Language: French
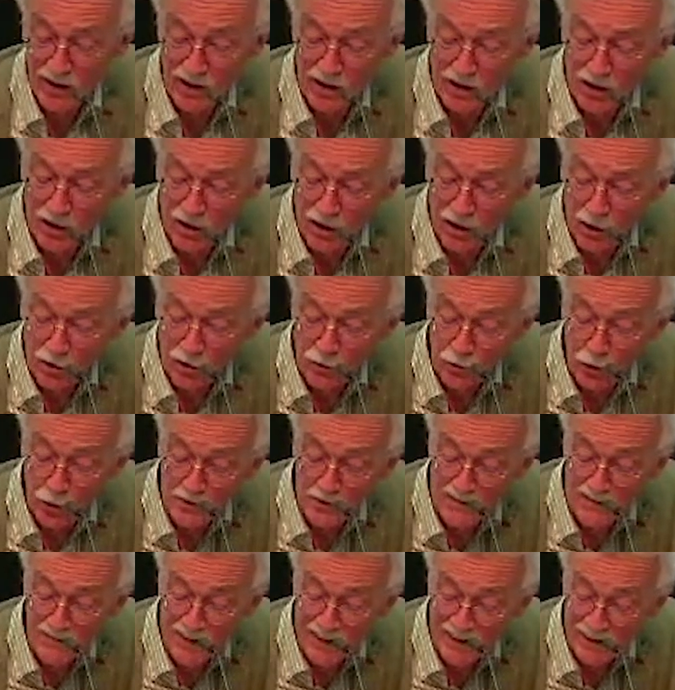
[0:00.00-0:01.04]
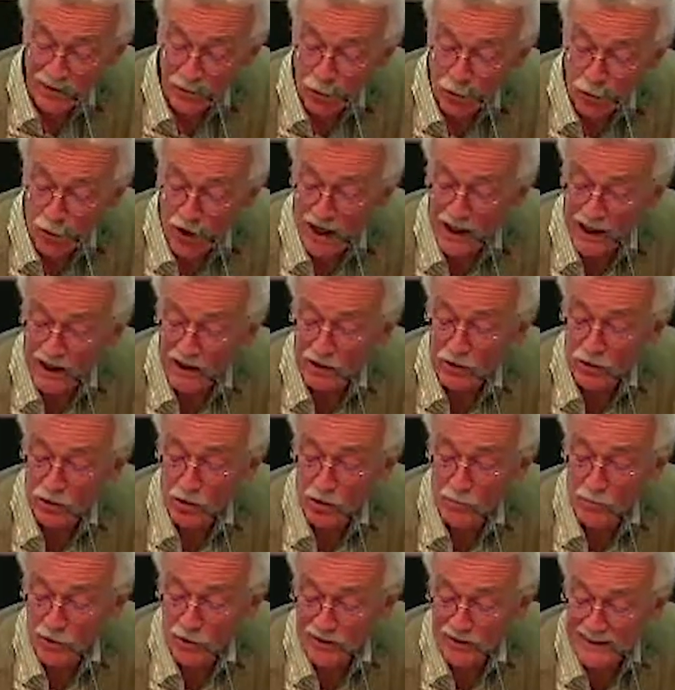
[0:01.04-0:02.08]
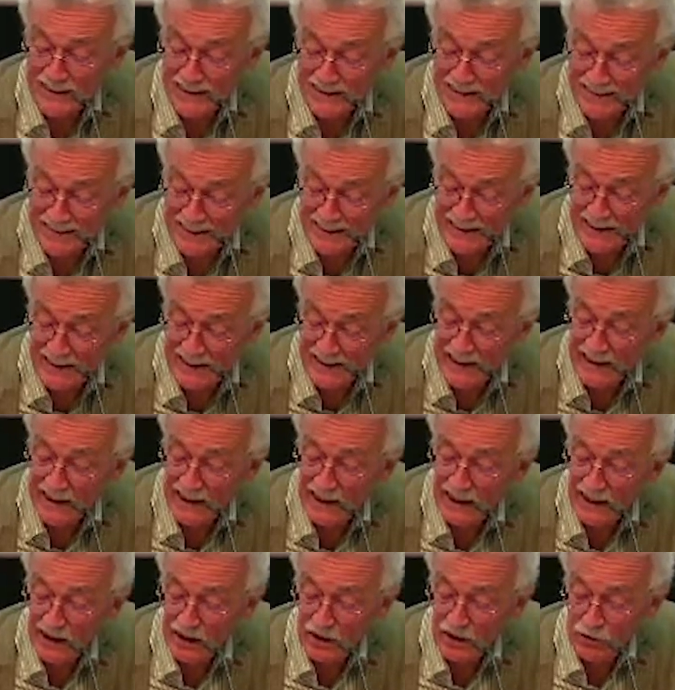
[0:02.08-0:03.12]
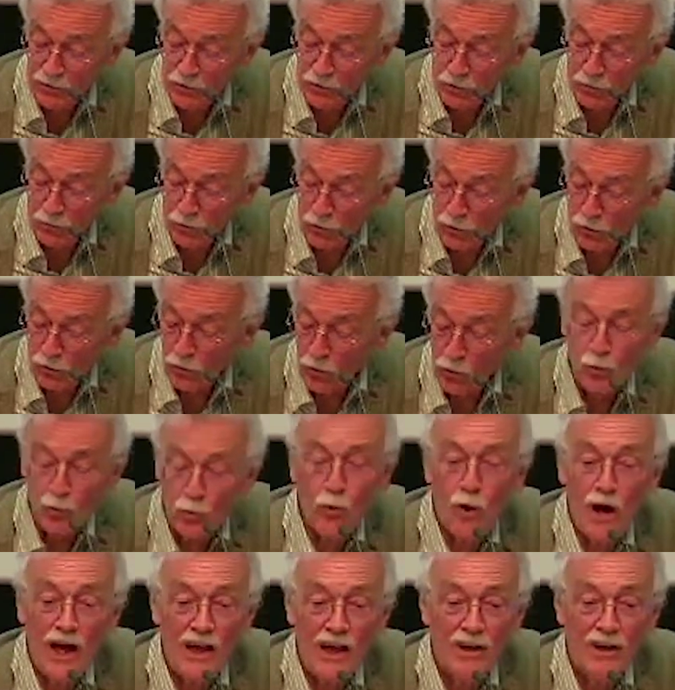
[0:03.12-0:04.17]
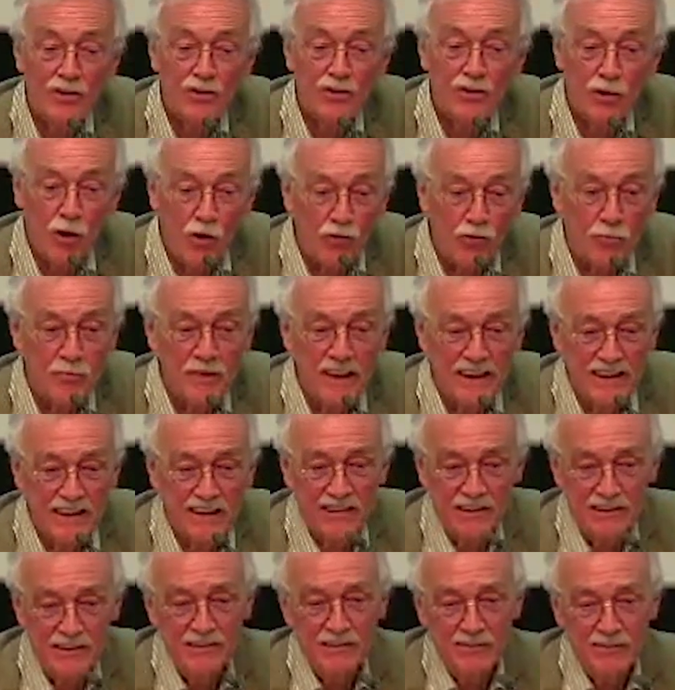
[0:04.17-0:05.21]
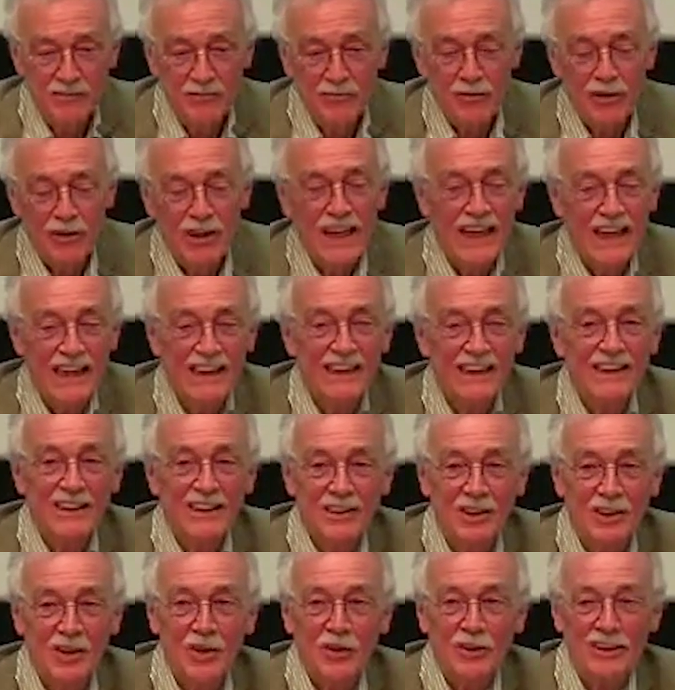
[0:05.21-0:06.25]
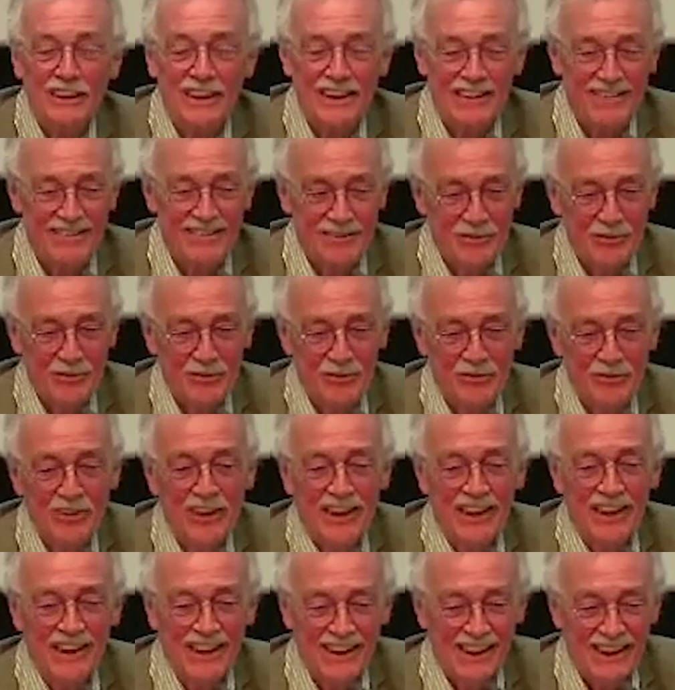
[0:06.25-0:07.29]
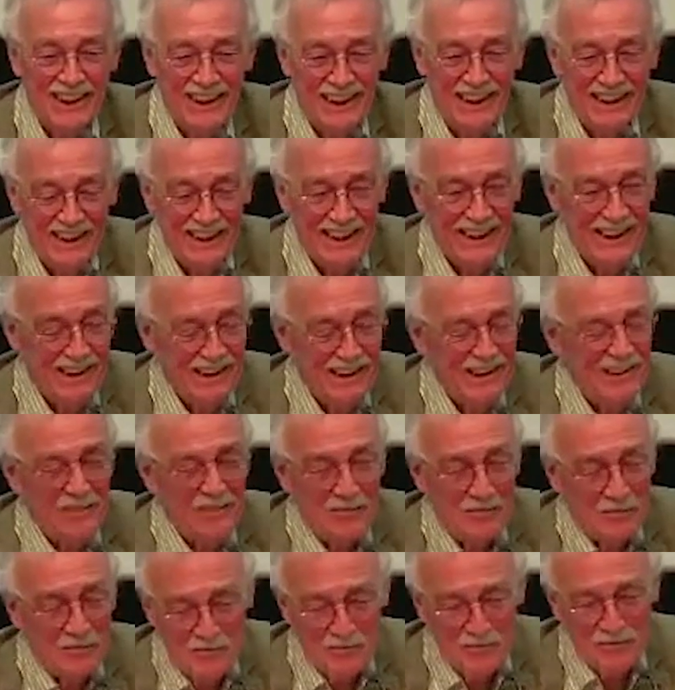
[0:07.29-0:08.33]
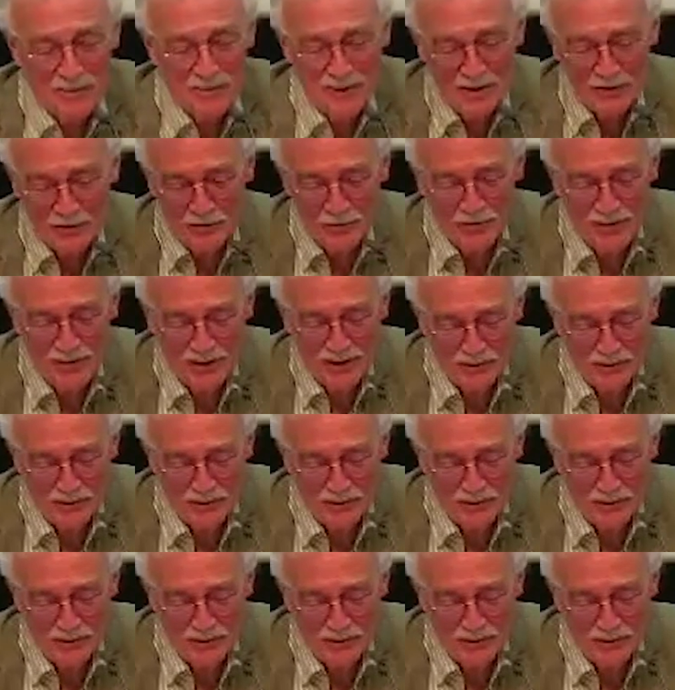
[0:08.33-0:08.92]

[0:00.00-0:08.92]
en 2023, comment décider de ce qu'on doit transmettre. Voilà, grande question et nous,